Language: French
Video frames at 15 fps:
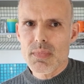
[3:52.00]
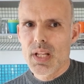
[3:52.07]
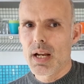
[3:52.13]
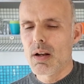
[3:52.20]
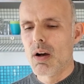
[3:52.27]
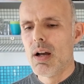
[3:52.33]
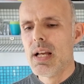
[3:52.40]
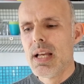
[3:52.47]

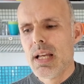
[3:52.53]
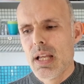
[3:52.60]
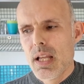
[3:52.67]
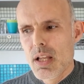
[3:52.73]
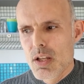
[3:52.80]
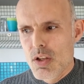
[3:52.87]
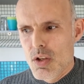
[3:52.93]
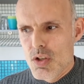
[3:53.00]
Alors,
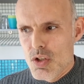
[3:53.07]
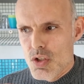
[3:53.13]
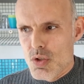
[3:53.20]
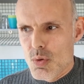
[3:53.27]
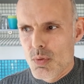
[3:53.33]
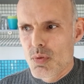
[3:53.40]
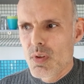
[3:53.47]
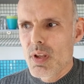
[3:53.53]

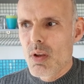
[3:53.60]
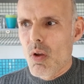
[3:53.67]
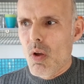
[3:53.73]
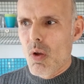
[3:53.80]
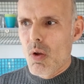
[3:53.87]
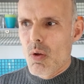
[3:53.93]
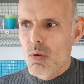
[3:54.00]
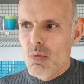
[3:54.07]
je vais
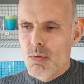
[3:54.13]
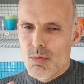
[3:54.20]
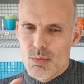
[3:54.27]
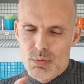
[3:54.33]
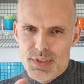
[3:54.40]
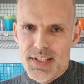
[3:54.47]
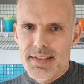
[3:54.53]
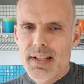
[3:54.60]
euh,
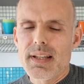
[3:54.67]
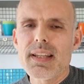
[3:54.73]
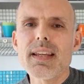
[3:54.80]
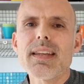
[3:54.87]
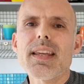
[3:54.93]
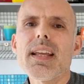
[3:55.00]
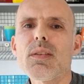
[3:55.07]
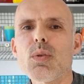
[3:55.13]
vous
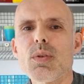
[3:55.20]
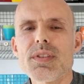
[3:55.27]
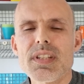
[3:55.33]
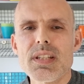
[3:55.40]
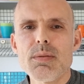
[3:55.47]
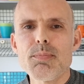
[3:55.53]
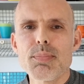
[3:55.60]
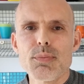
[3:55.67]
distinguer quatre
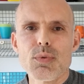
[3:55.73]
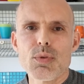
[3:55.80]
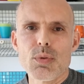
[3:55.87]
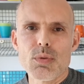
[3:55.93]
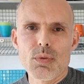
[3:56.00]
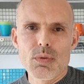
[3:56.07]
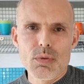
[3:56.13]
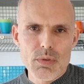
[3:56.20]
types
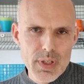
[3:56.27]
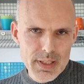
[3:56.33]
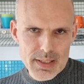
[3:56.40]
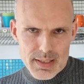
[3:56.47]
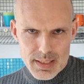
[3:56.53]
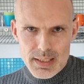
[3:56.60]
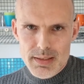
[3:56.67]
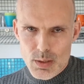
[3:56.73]
de
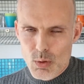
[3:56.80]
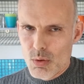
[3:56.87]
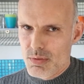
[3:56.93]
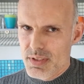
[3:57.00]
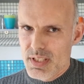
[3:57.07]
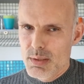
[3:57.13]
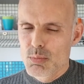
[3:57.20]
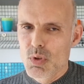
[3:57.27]
quatre grands
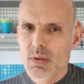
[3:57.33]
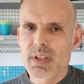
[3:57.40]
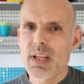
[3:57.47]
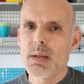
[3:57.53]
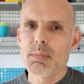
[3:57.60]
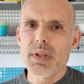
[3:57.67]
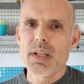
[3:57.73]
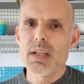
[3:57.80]
types de
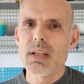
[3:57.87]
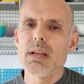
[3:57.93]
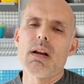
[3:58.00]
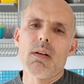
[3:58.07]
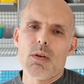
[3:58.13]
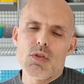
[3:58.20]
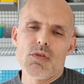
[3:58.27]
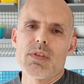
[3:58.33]
crêperies.
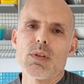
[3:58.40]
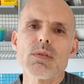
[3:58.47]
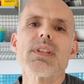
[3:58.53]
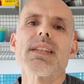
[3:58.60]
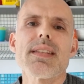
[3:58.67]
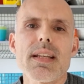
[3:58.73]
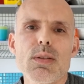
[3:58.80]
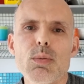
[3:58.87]
Alors, je vais donner
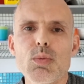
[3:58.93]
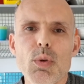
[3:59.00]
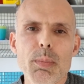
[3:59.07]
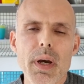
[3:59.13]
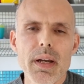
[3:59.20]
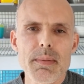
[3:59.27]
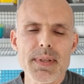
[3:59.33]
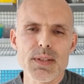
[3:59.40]
les exemples de
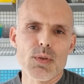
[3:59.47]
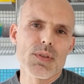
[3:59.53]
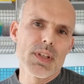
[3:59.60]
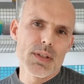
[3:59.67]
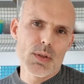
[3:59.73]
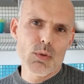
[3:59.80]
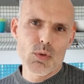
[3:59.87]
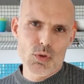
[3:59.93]
Paris parce que
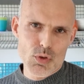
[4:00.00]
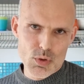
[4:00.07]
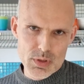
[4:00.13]
c'est ceux que je